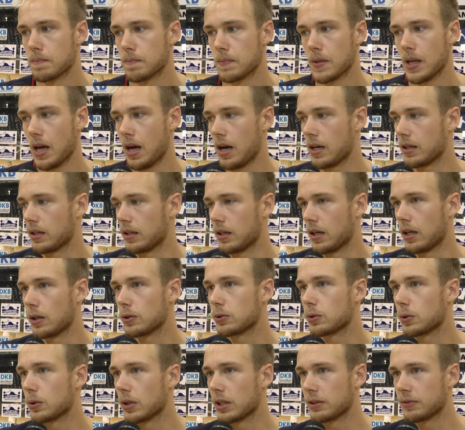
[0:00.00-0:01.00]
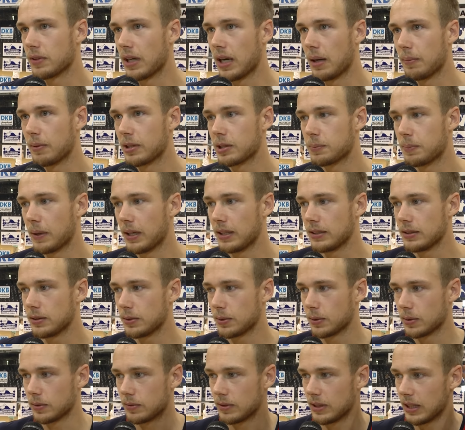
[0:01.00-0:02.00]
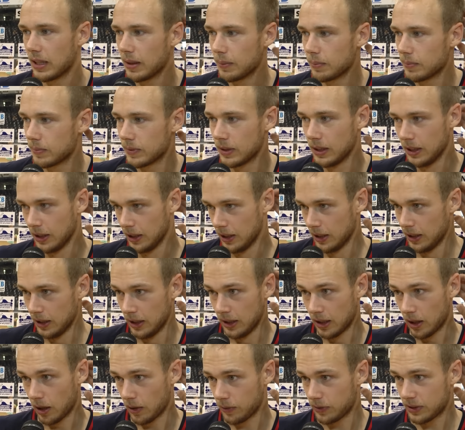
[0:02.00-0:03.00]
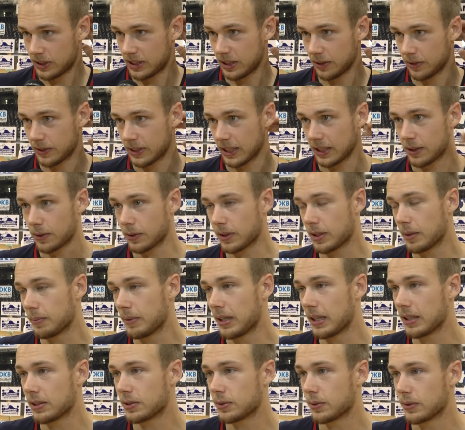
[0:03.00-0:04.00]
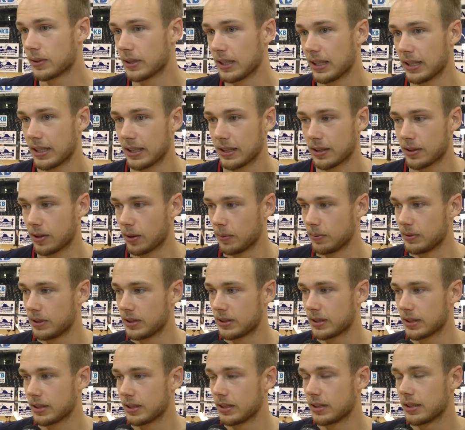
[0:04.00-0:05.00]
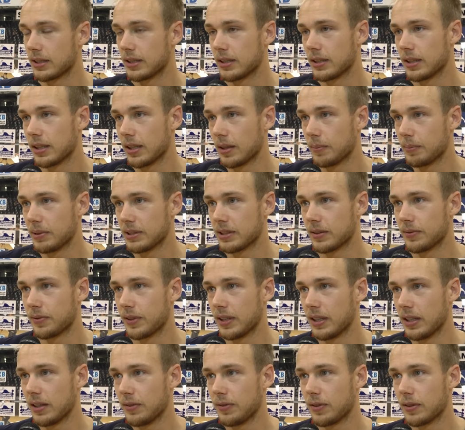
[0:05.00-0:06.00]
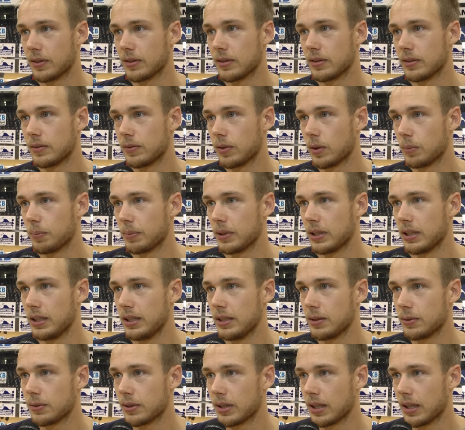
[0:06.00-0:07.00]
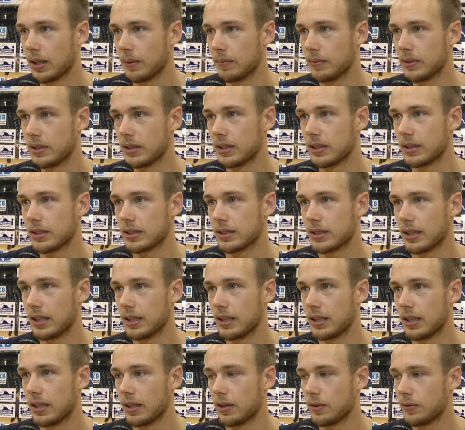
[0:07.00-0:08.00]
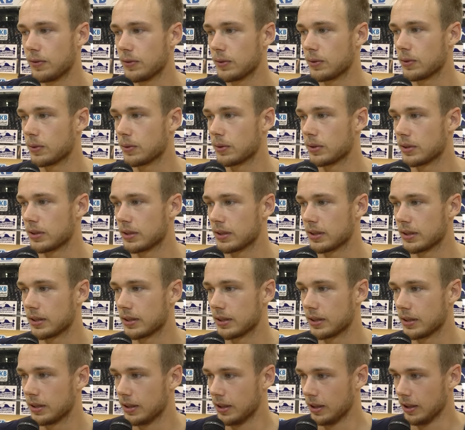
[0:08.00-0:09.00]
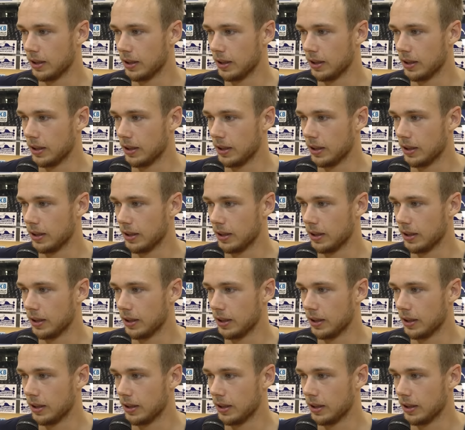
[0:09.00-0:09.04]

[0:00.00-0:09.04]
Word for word: Ja, genau so. Das war Hammersband und wir haben offensive Deckung gemacht und da kommt diese ein bisschen Fehler von, von Berlin und da haben wir schnell gelaufen und äh,